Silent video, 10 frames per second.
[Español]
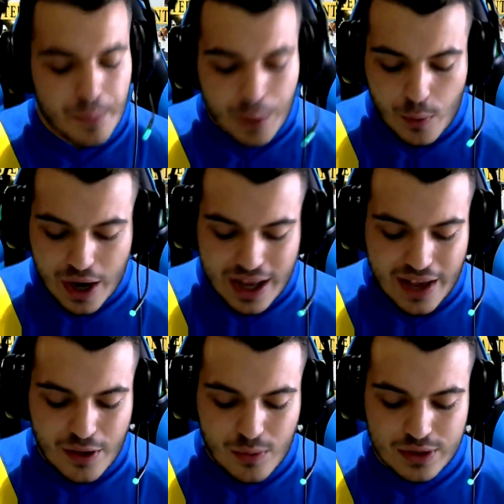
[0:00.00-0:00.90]
Pero bueno, ha
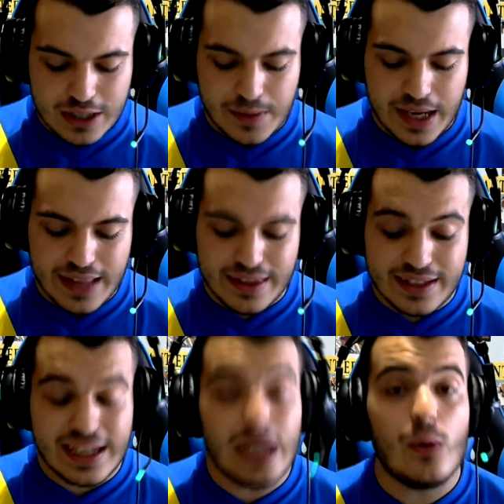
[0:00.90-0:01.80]
añadido muchas
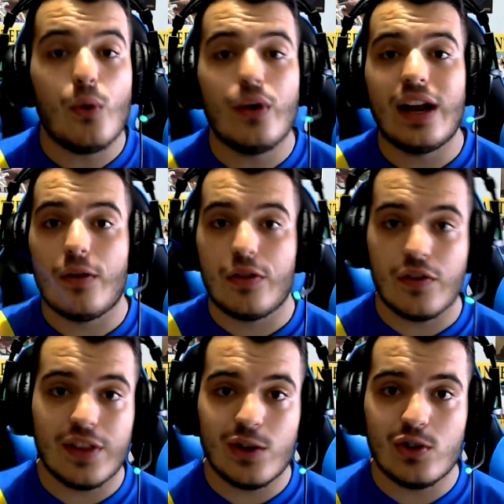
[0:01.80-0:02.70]
variantes. Y luego en la
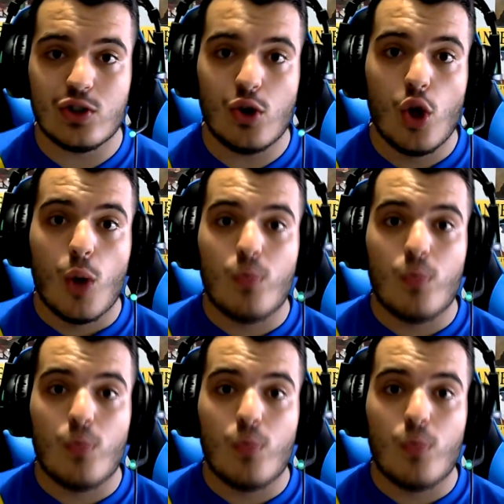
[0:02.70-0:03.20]
opción de 8,